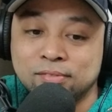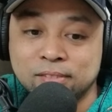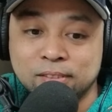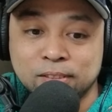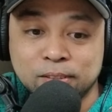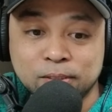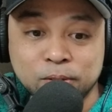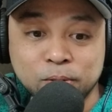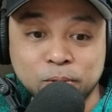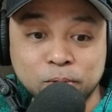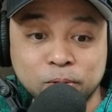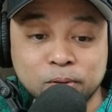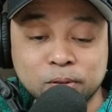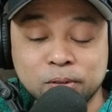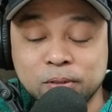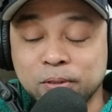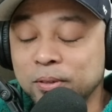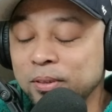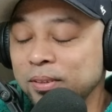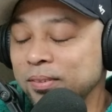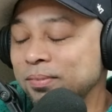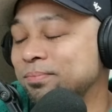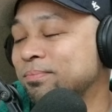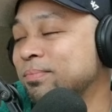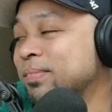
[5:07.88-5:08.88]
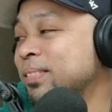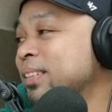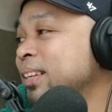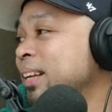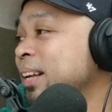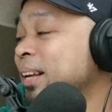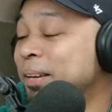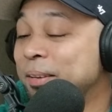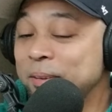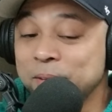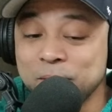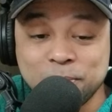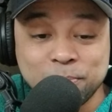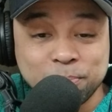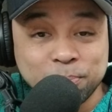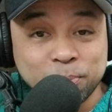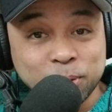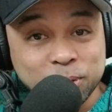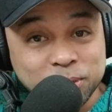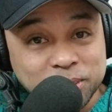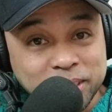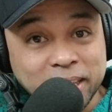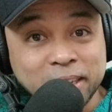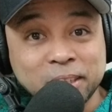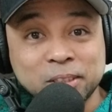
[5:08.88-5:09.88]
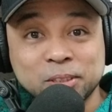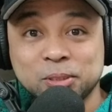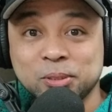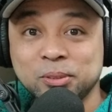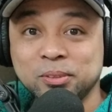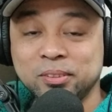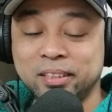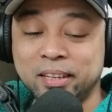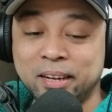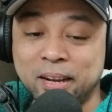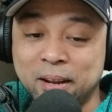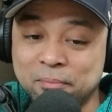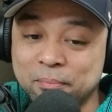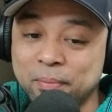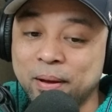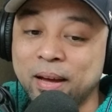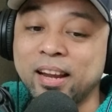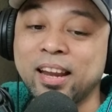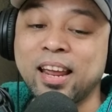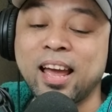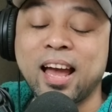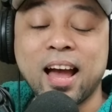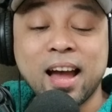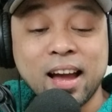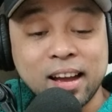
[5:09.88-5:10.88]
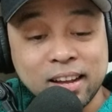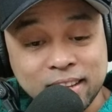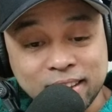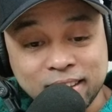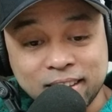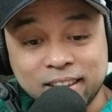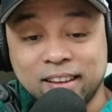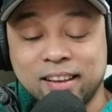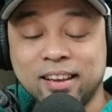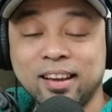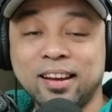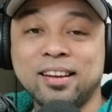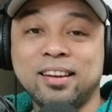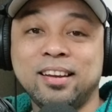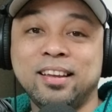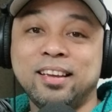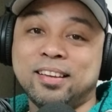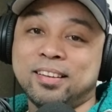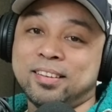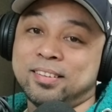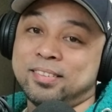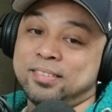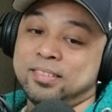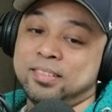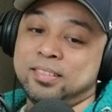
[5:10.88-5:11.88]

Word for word: yung, yung, yung projection nila pare, ang galing.